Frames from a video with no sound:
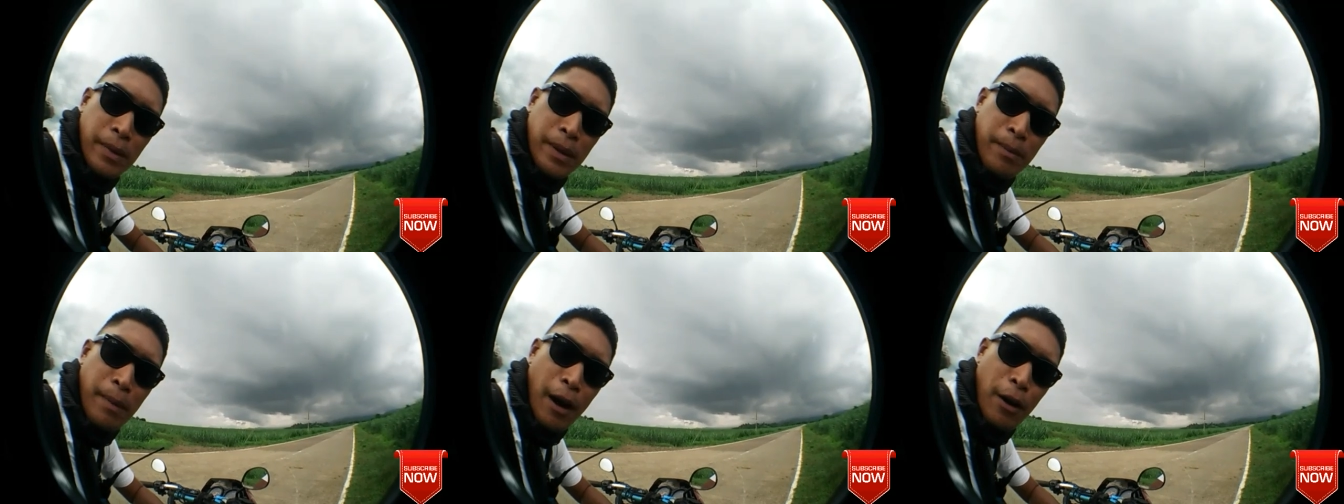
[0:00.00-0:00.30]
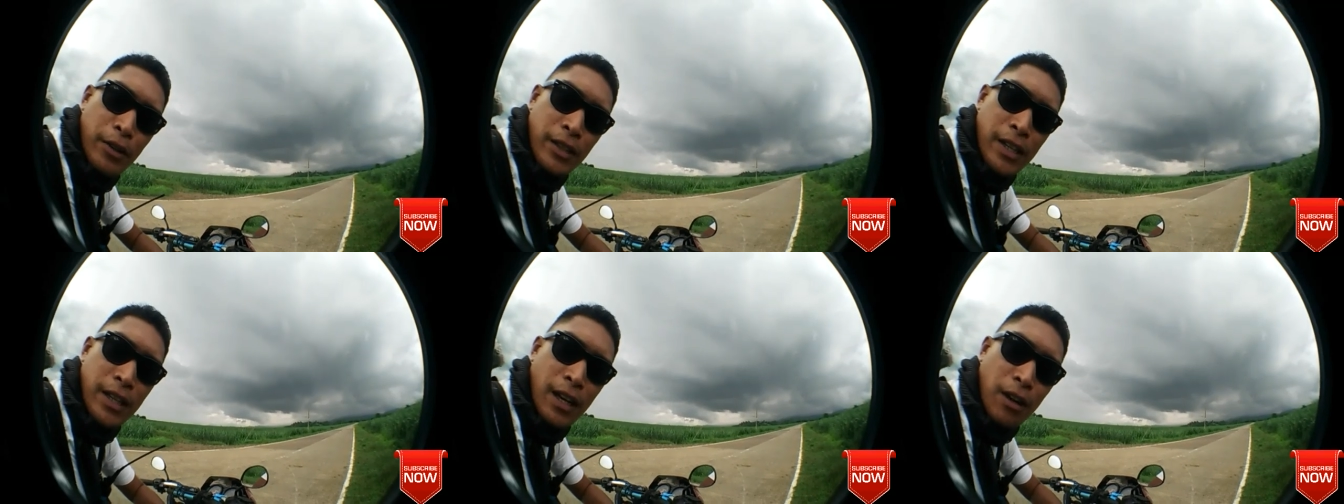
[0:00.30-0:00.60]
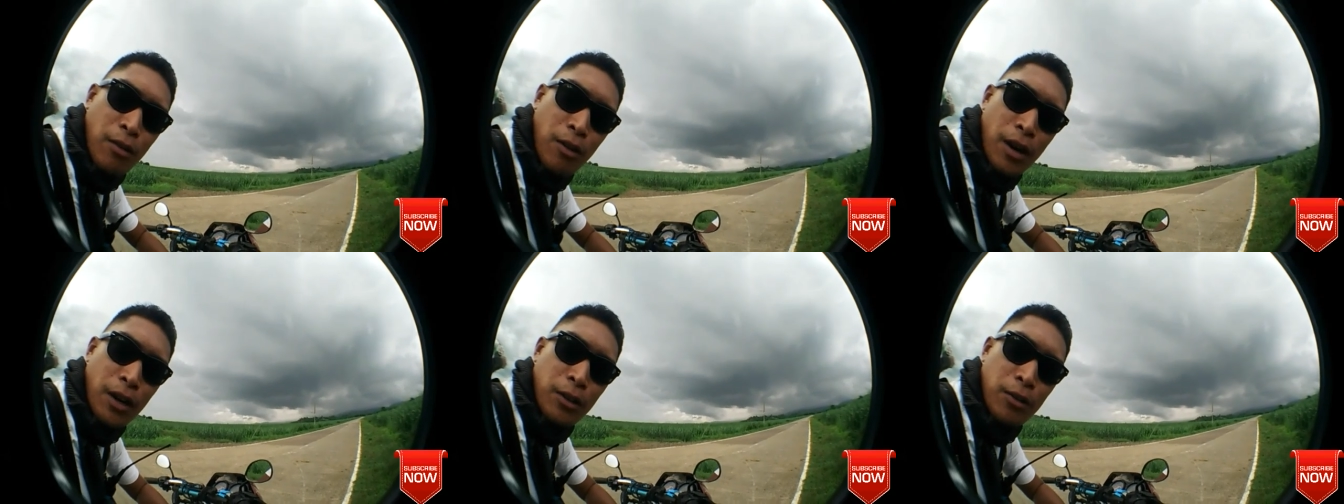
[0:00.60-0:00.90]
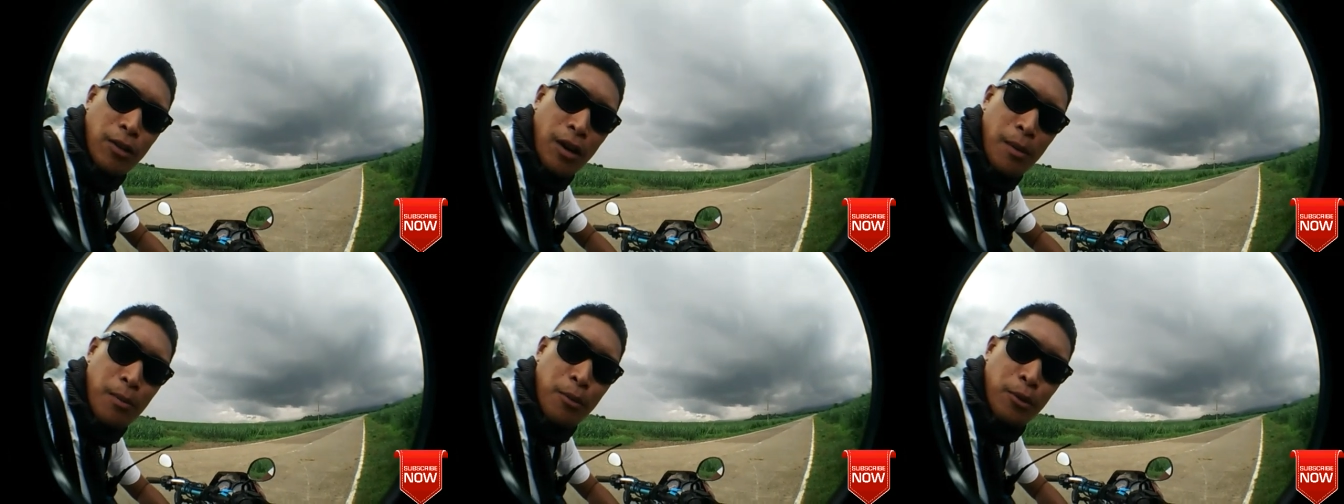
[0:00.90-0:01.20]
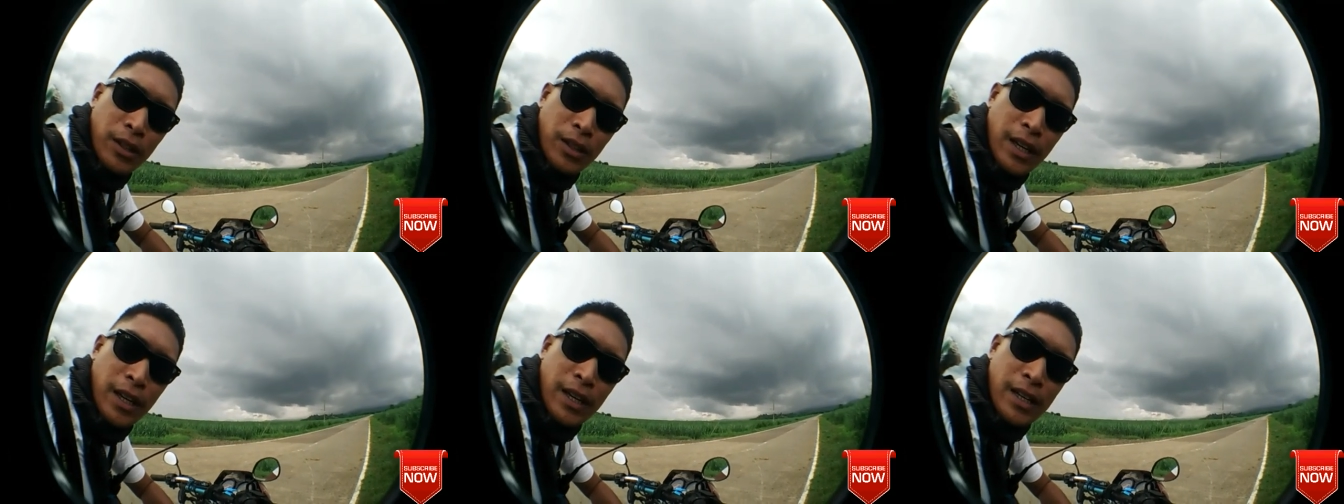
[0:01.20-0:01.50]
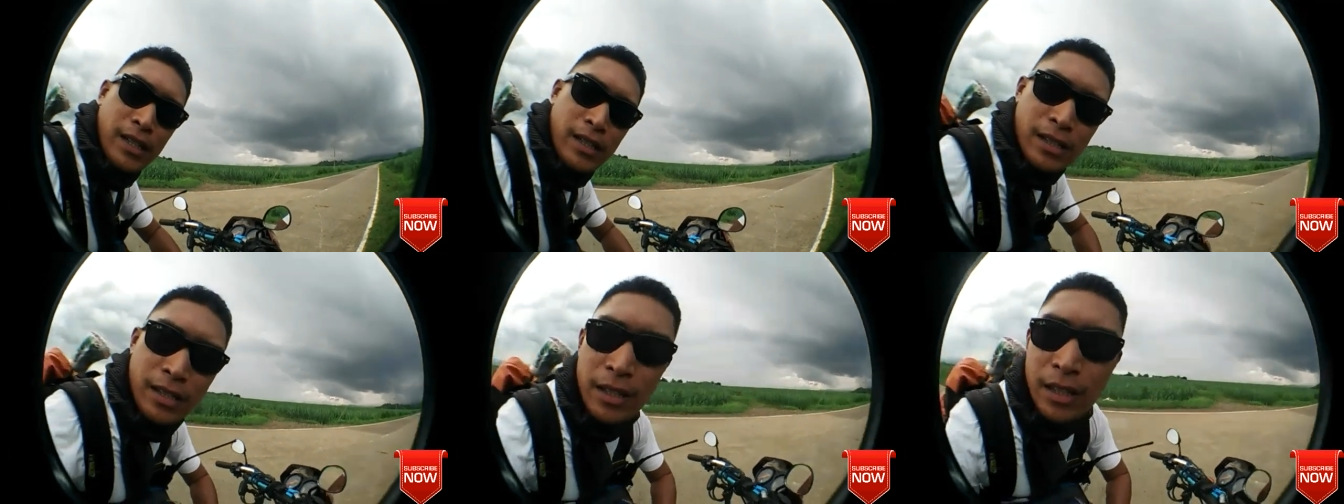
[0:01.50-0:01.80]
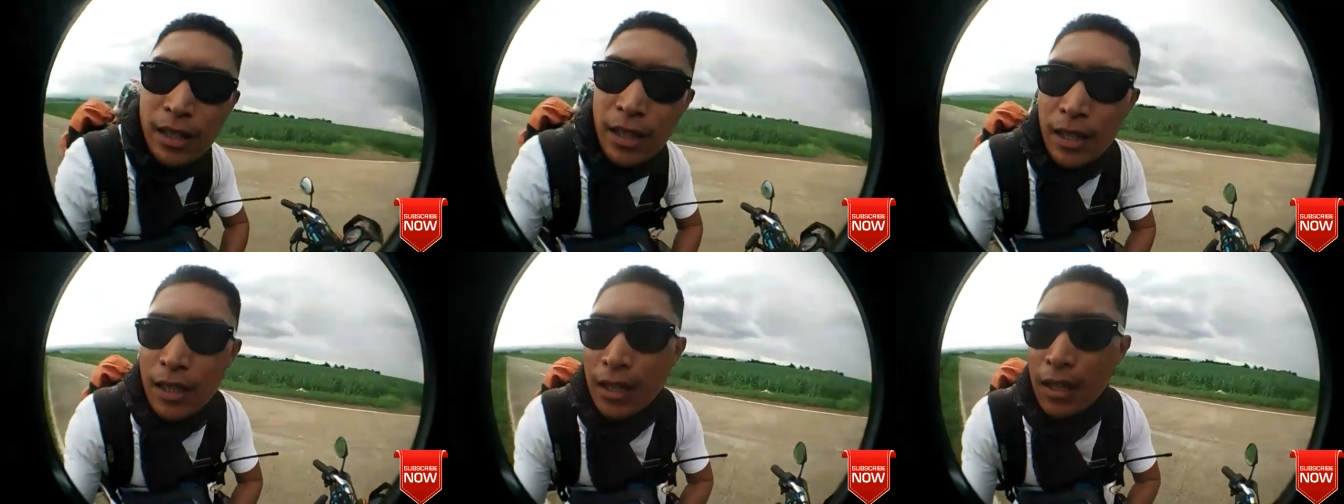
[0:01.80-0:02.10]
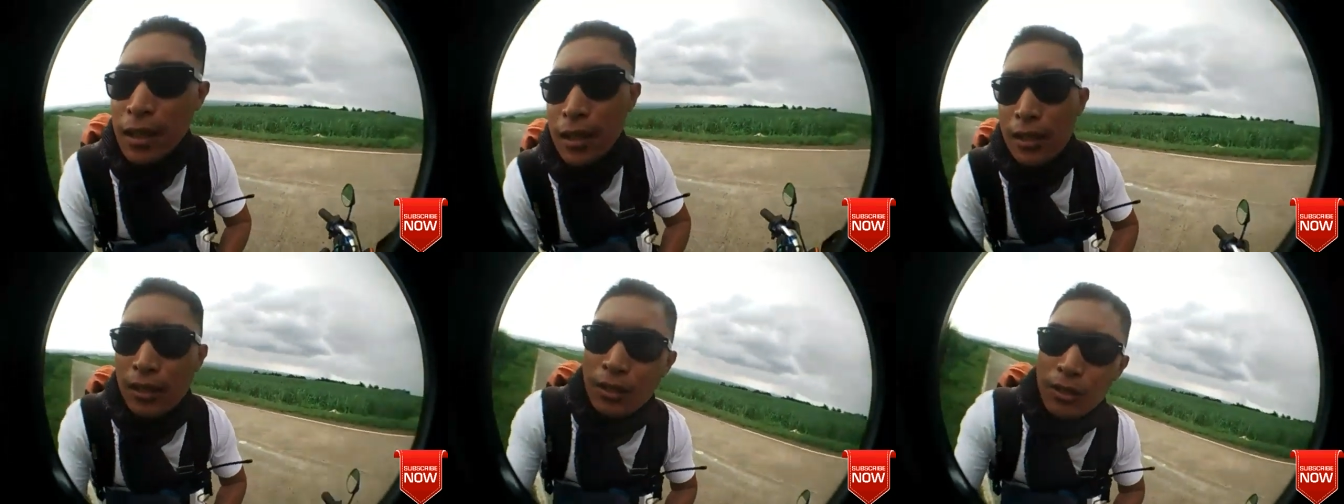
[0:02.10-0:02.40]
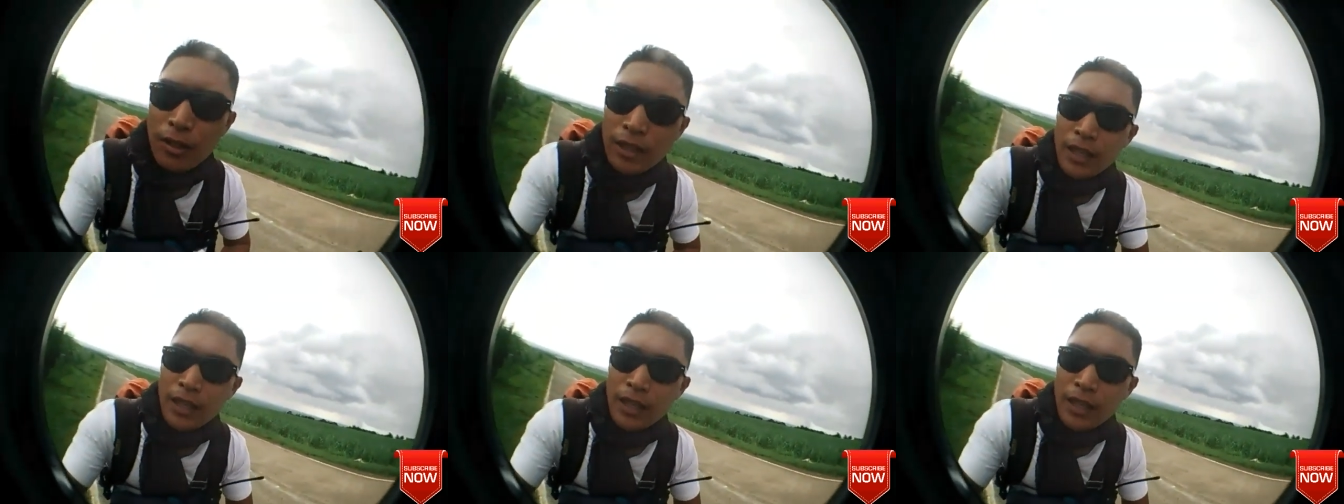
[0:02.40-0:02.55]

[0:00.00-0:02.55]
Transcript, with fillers: may baon rin akong ano, kapote guys. So